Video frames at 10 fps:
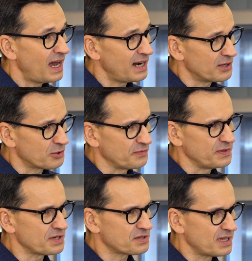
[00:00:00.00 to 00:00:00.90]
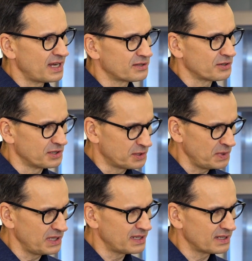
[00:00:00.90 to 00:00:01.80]
ale również na drogi
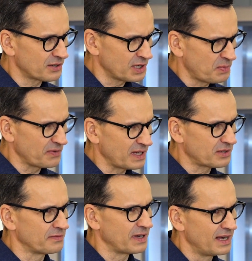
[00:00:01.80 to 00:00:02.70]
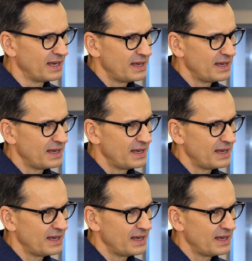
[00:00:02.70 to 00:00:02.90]
gminne, drogi powiatowe